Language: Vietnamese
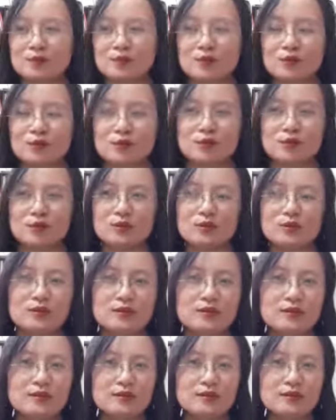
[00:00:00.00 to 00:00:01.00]
rồi
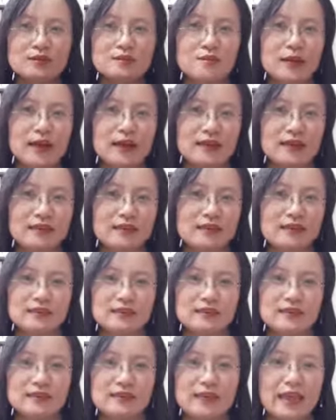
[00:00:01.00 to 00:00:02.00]
những cái bài
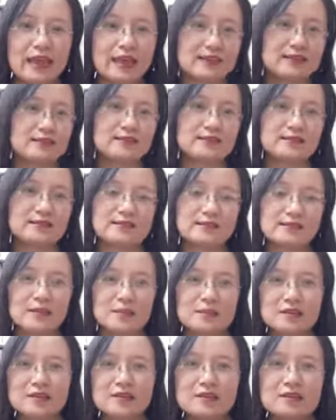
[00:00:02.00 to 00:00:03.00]
nhạc
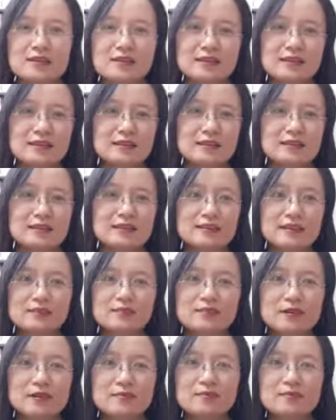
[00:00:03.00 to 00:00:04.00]
thậm chí là các cái
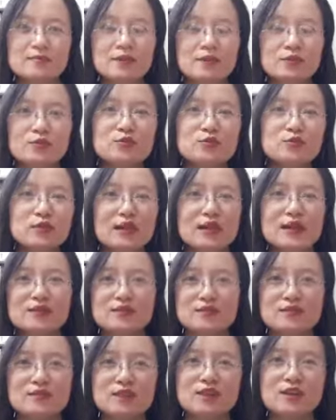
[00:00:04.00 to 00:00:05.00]
tác phẩm điêu
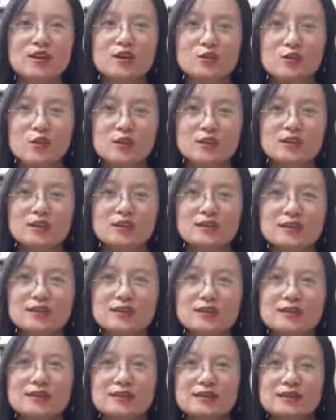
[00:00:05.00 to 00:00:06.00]
khắc và nghệ thuật
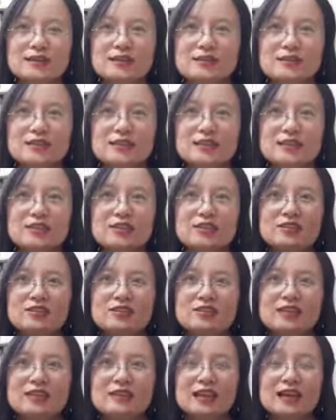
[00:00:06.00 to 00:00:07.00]
à, sẽ
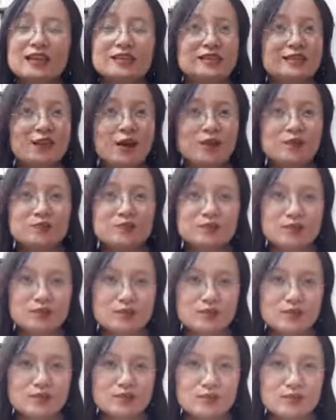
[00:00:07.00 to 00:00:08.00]
rất là thành công
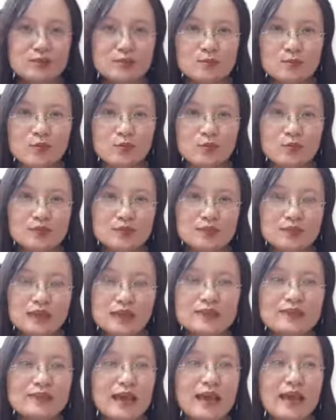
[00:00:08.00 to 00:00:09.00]
nếu như một cái
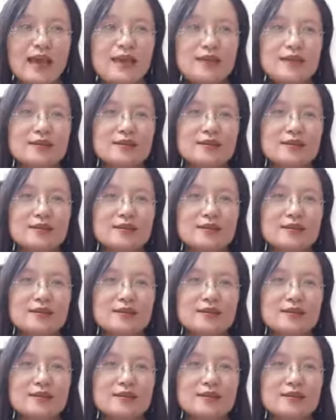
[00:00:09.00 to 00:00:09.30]
tác giả